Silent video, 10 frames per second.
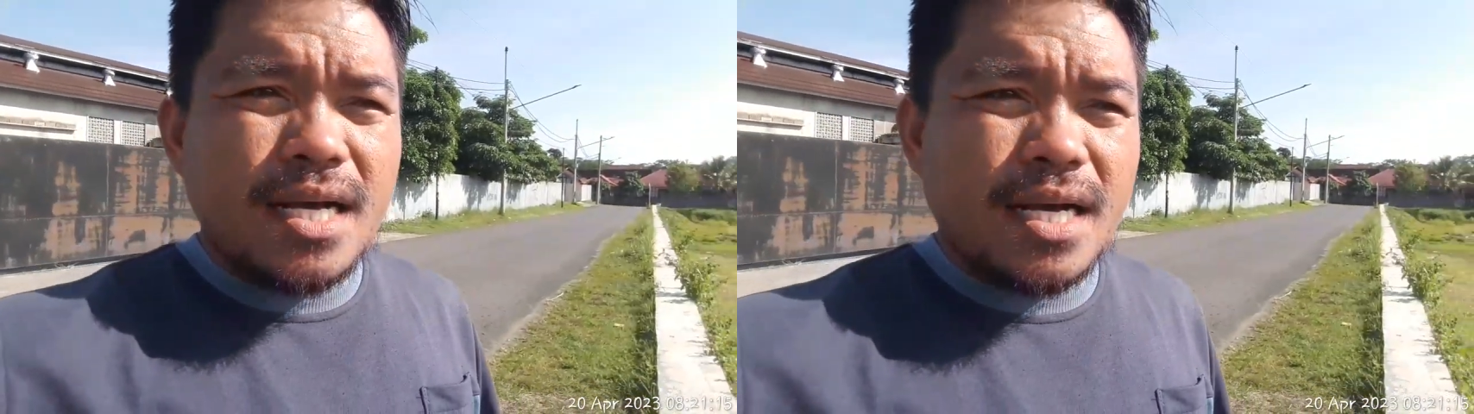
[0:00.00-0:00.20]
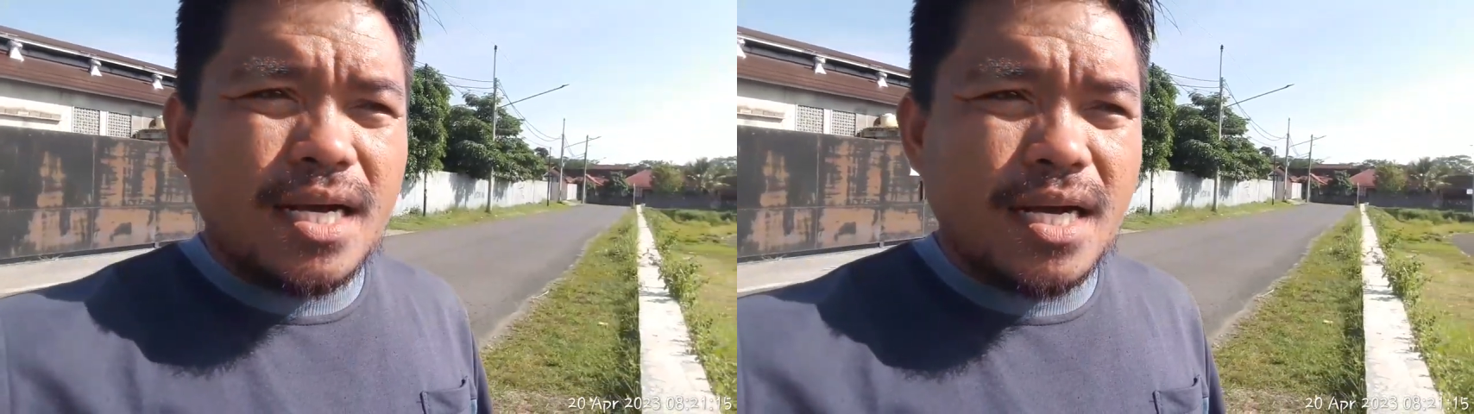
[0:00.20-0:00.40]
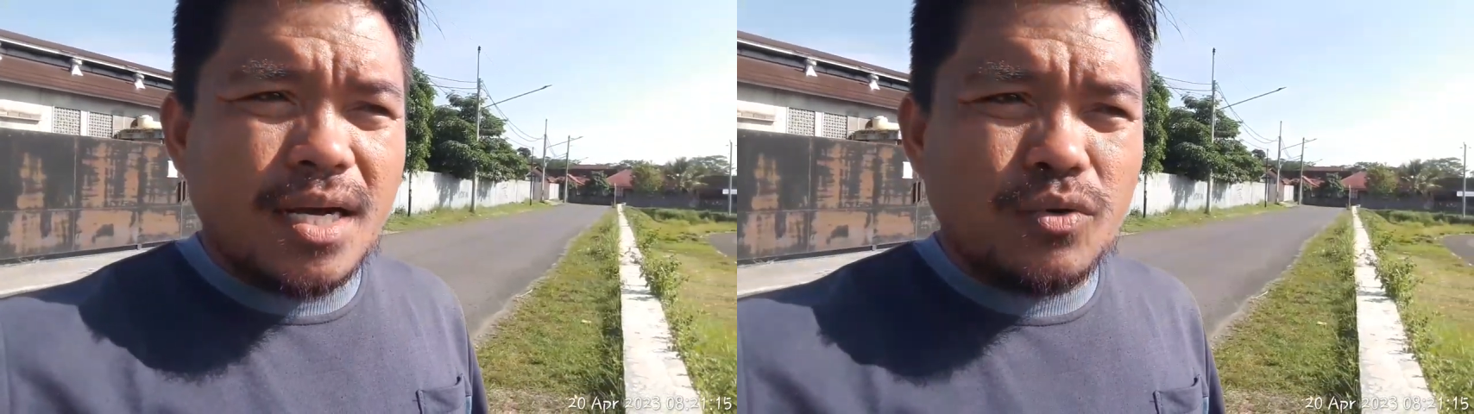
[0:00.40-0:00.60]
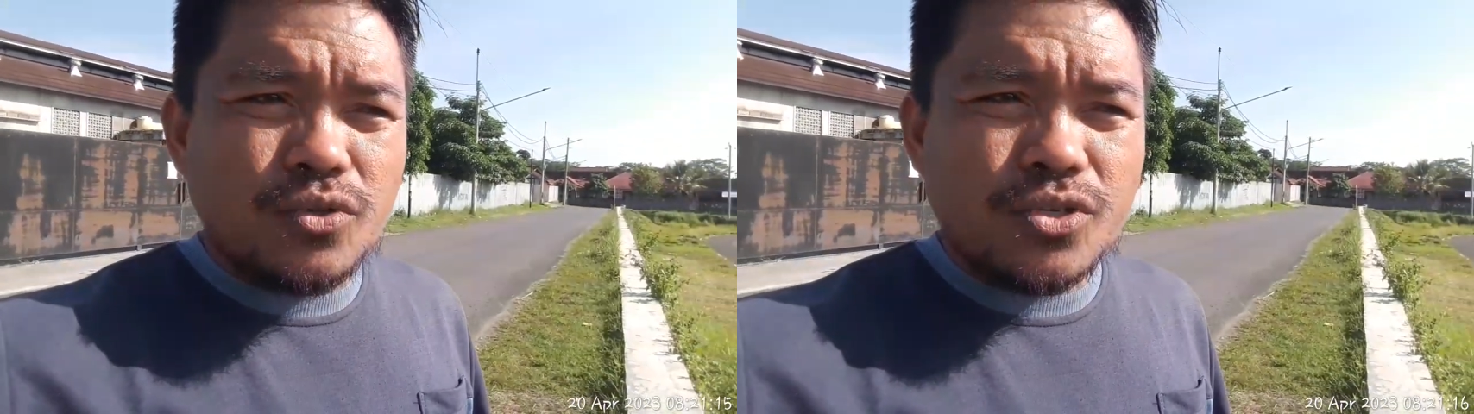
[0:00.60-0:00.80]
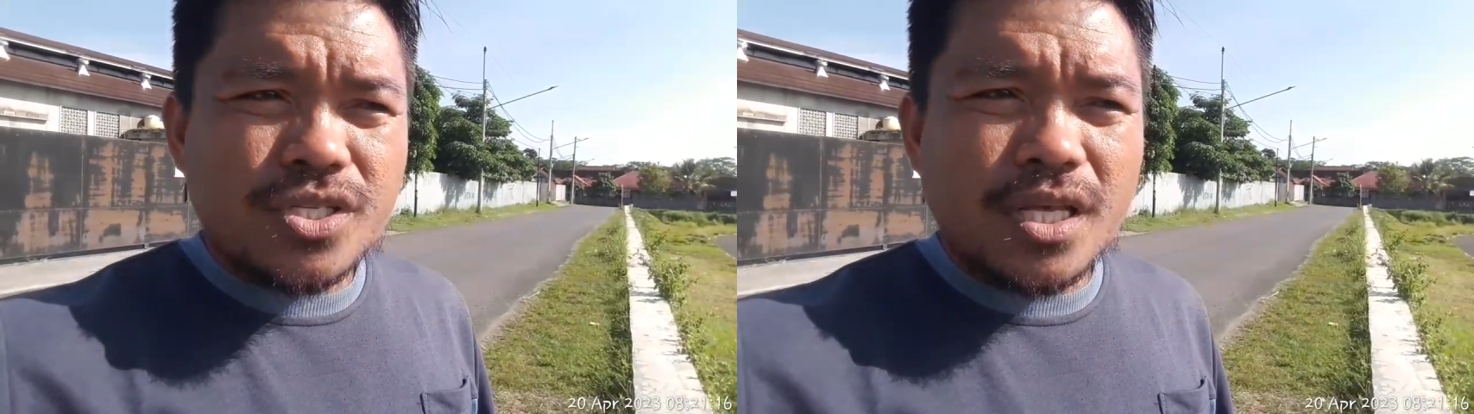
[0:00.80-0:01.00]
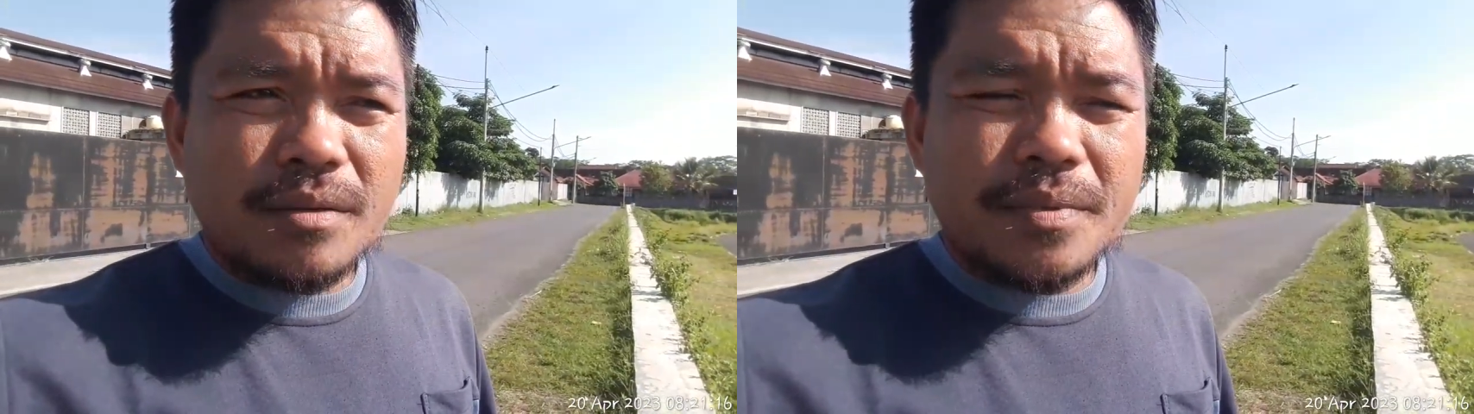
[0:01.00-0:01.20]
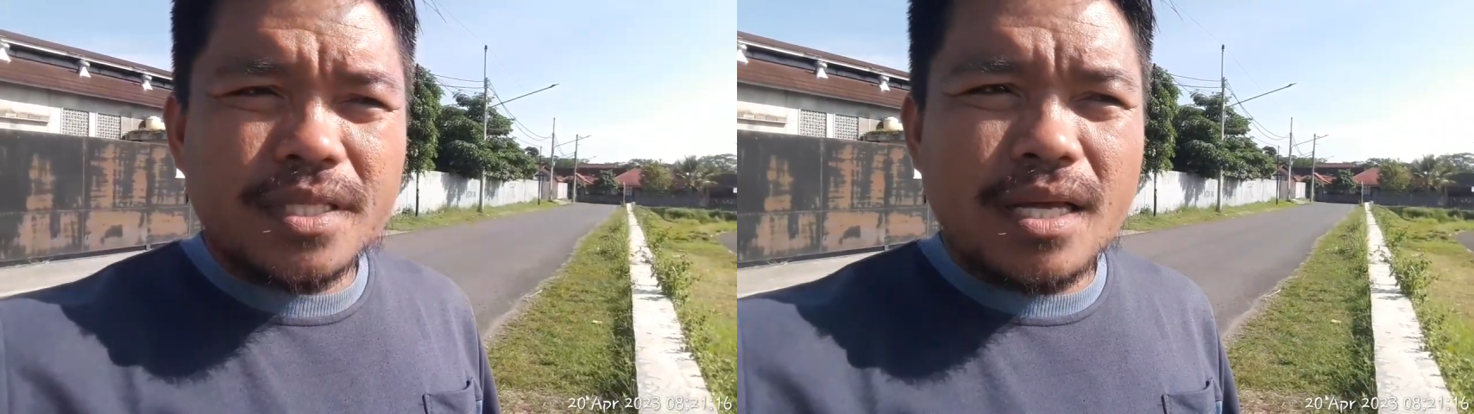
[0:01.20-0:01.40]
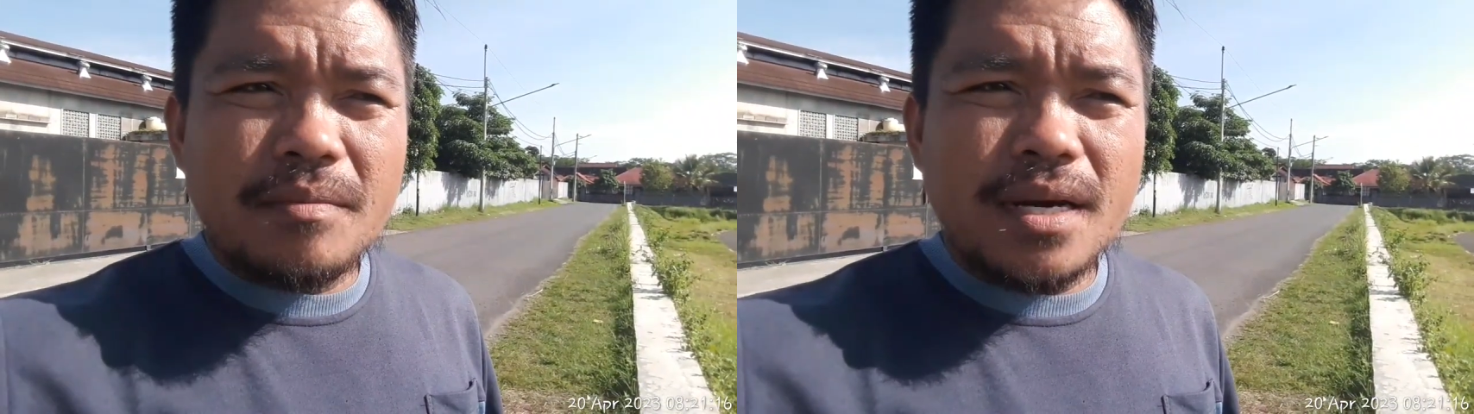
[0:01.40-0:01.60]
Uh, untuk start
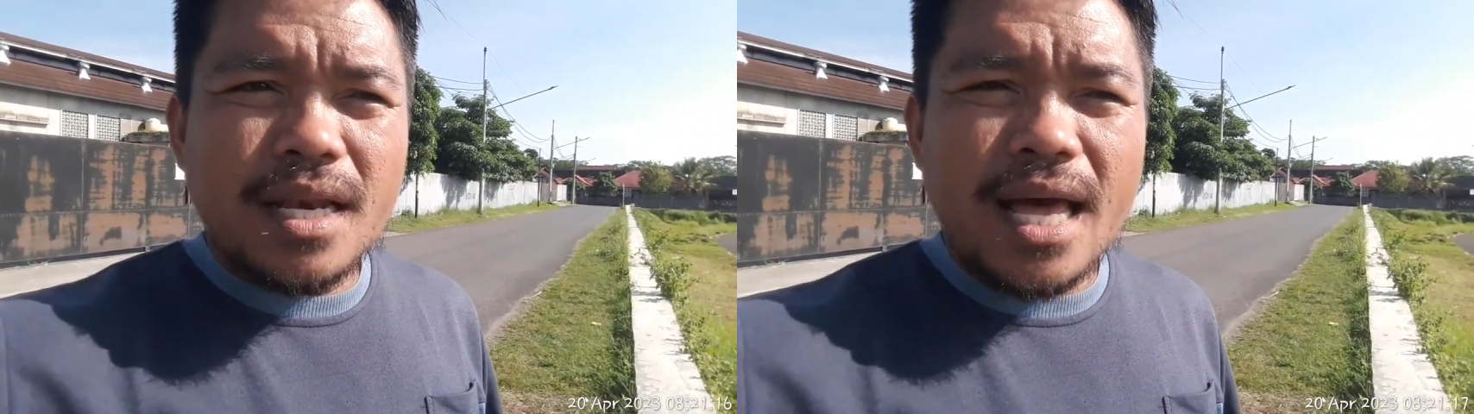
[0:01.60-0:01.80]
pertama